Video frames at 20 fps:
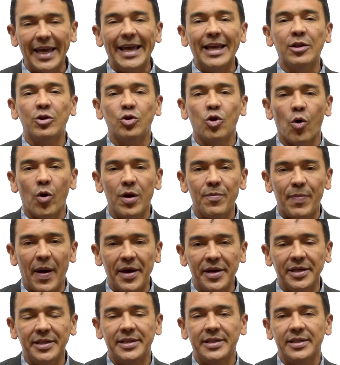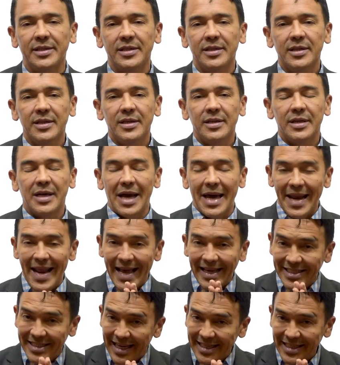en todo el país.
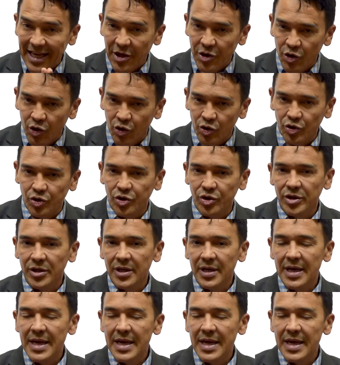Gracias a Dios,